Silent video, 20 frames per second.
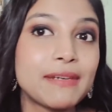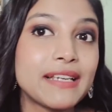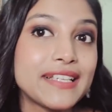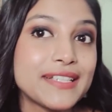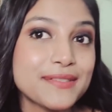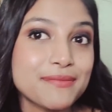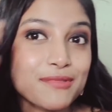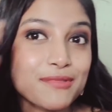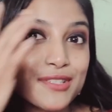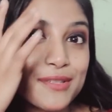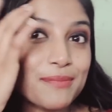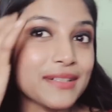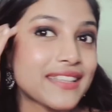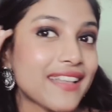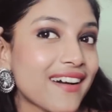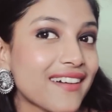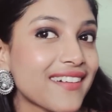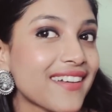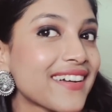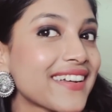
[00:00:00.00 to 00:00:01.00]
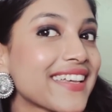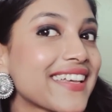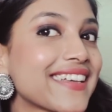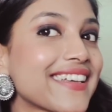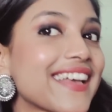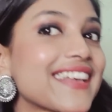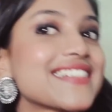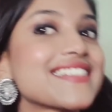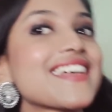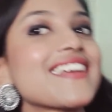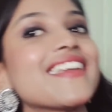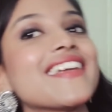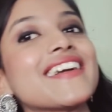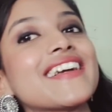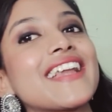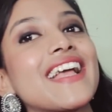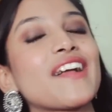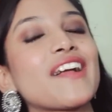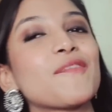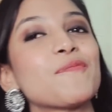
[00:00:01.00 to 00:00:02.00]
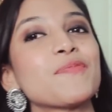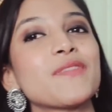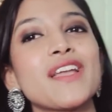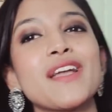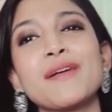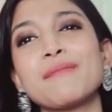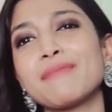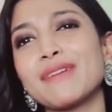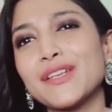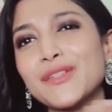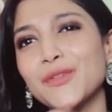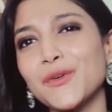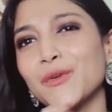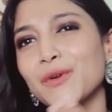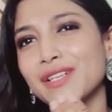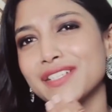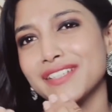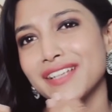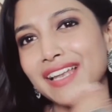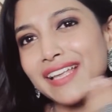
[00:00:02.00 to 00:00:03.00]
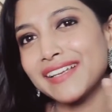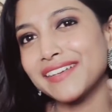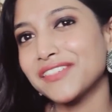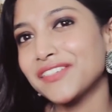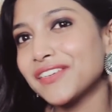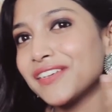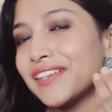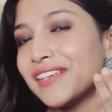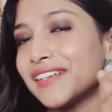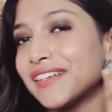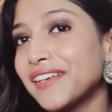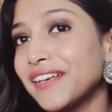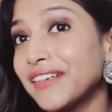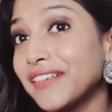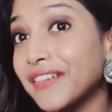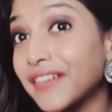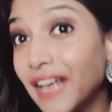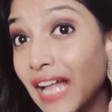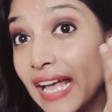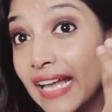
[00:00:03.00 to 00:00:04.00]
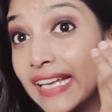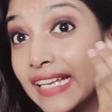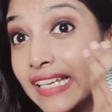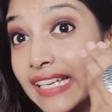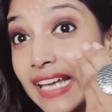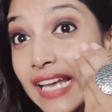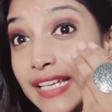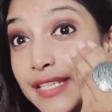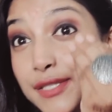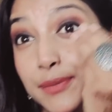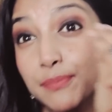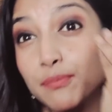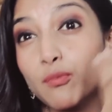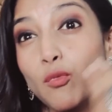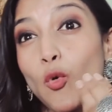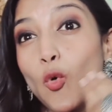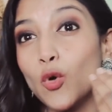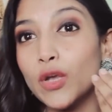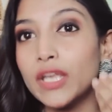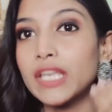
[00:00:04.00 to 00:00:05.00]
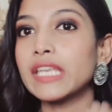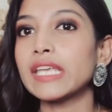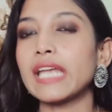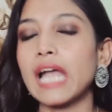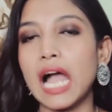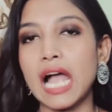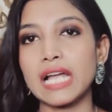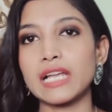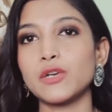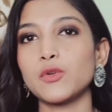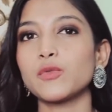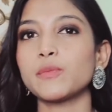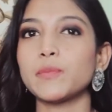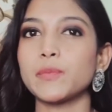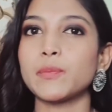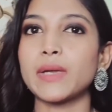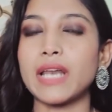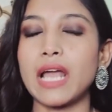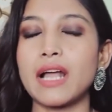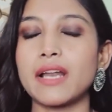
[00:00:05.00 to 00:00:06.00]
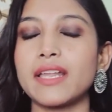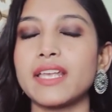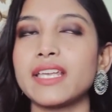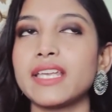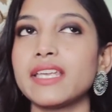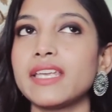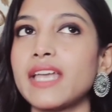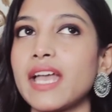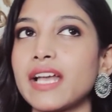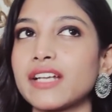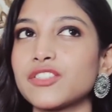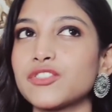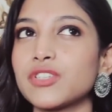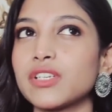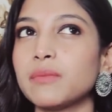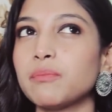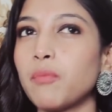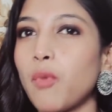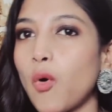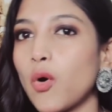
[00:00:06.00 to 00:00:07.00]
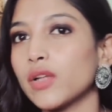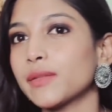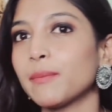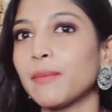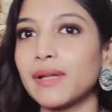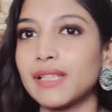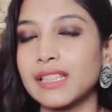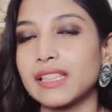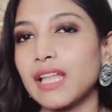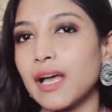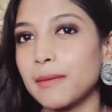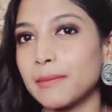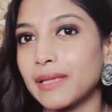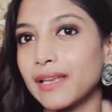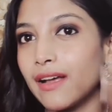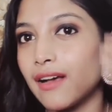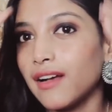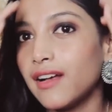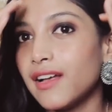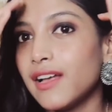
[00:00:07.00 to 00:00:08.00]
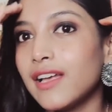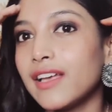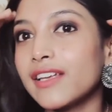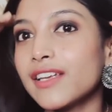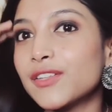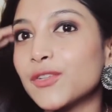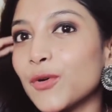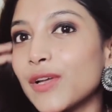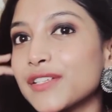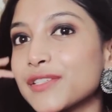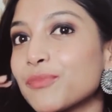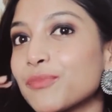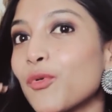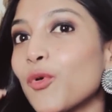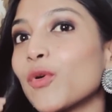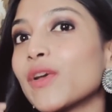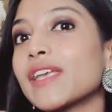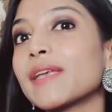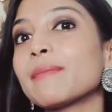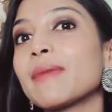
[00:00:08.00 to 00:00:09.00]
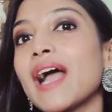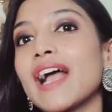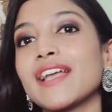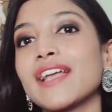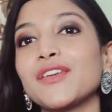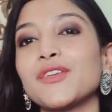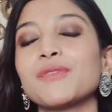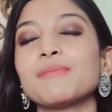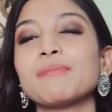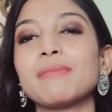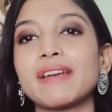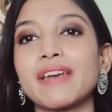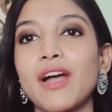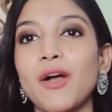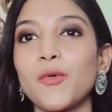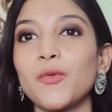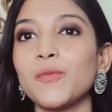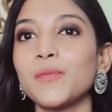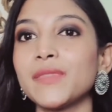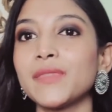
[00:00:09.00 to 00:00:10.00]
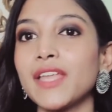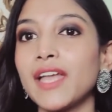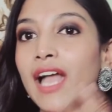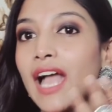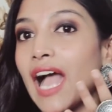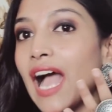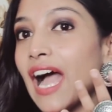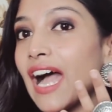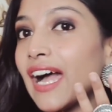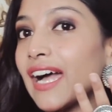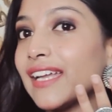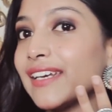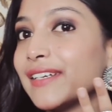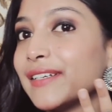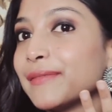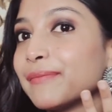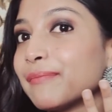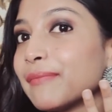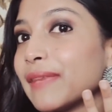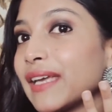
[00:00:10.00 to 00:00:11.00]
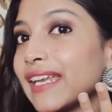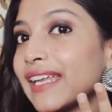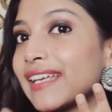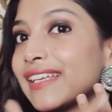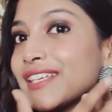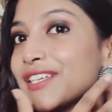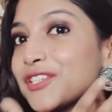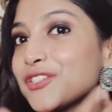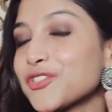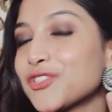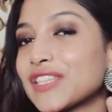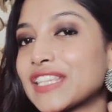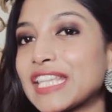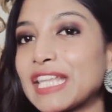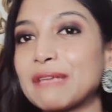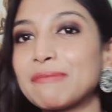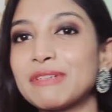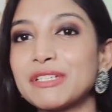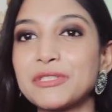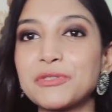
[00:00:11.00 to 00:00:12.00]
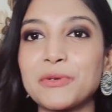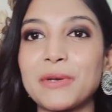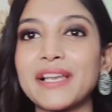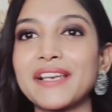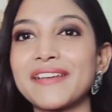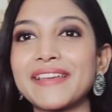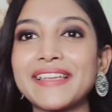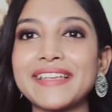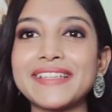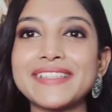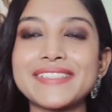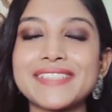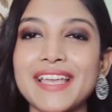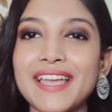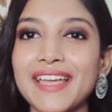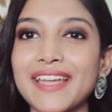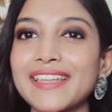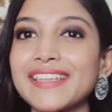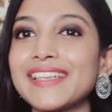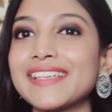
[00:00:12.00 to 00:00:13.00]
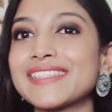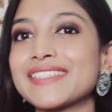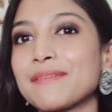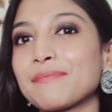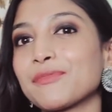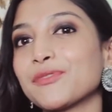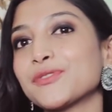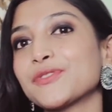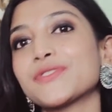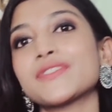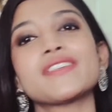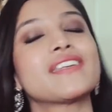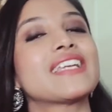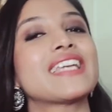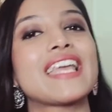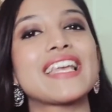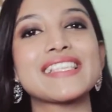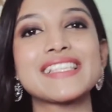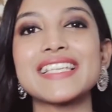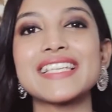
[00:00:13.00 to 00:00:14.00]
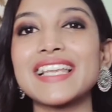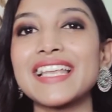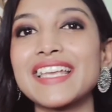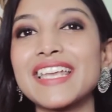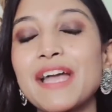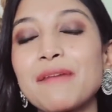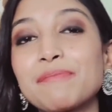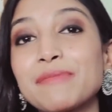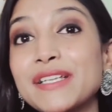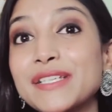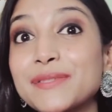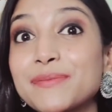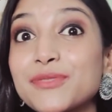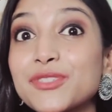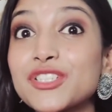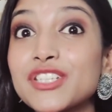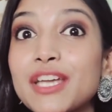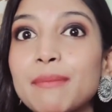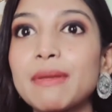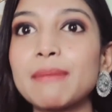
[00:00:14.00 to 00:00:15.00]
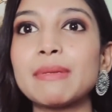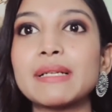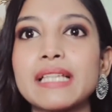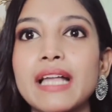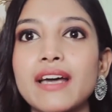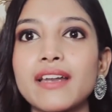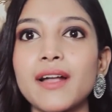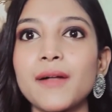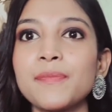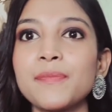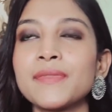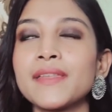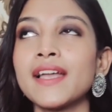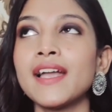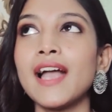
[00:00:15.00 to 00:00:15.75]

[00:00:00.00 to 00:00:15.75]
प्लीज़ uh, मुझे बताना कि कैसा लग रहा है मैंने थोड़ा सा लाइक लिटिल ट्राई किया है स्मोकी आई लुक बनाने की एक्चुअली बहुत मन था मेरा कि थोड़ा स्मोकी में आई लुक बनाऊँ एंड मेरे जितने भी ज्वेलरीज़ हैं ये सब कुछ कैसी लगी आप प्लीज़ मुझे ये भी बताना